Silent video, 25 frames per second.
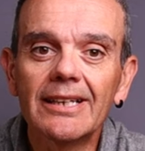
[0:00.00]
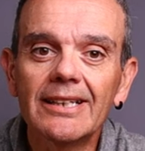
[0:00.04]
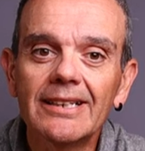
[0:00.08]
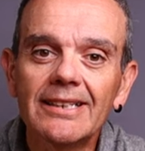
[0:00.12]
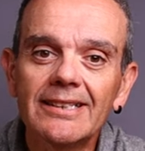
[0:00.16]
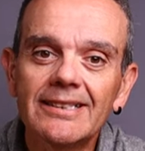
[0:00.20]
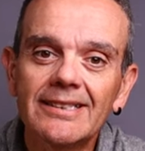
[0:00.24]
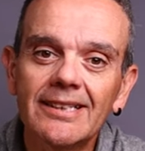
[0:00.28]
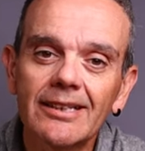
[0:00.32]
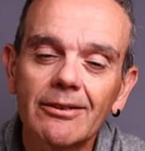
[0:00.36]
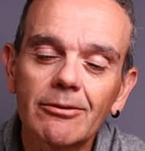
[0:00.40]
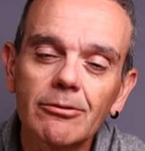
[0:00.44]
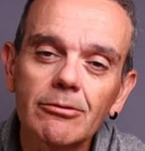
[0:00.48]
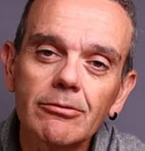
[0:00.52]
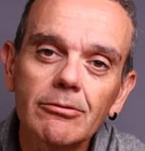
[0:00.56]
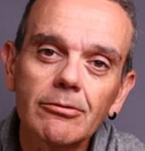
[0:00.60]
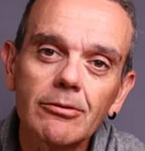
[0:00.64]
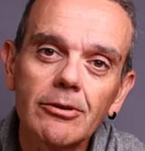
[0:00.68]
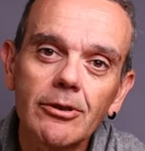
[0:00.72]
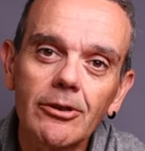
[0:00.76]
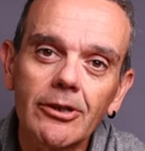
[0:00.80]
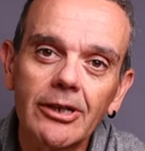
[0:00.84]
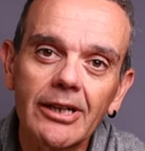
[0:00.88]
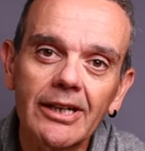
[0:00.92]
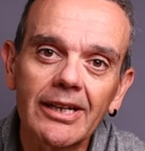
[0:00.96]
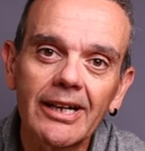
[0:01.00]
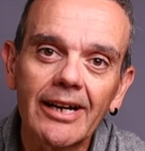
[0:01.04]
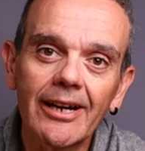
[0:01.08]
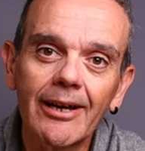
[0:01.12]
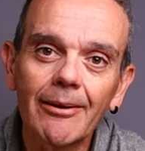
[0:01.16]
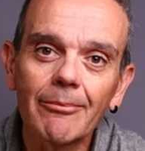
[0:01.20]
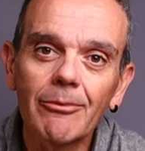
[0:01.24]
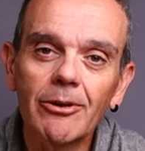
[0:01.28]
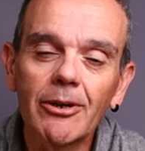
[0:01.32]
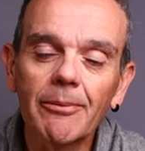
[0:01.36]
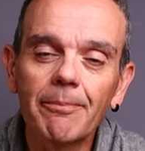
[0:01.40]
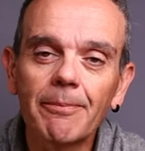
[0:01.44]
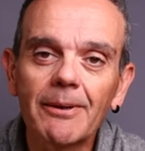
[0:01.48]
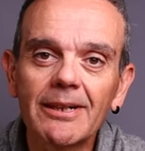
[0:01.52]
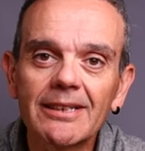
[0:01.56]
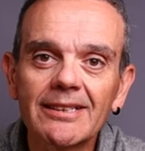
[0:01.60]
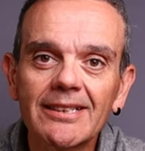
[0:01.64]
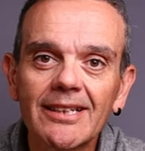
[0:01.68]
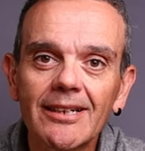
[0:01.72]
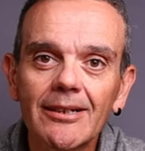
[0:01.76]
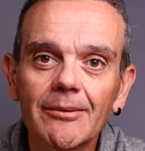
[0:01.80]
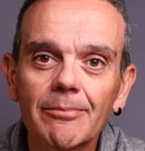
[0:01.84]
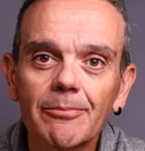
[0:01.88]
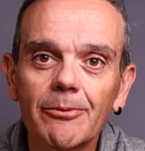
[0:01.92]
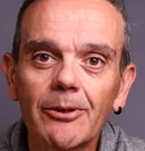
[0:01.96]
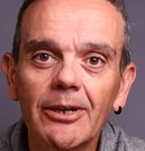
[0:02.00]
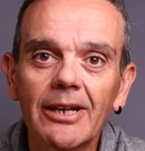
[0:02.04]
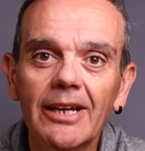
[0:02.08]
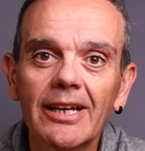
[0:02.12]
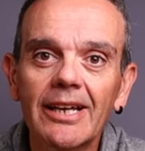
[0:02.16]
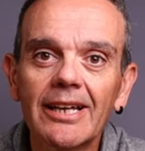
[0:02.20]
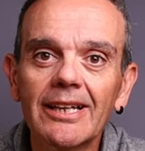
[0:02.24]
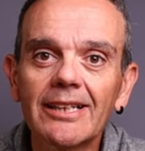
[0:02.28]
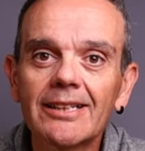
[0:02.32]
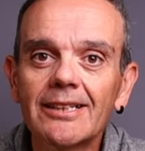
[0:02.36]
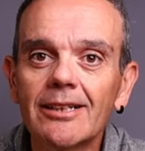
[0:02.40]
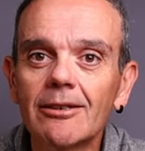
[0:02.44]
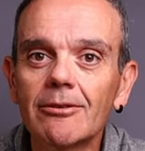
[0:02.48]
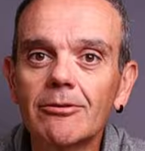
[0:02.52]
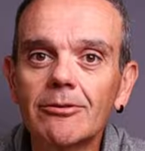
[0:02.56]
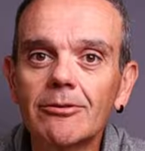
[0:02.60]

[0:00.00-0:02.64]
y según lo que queramos expresar, pues esta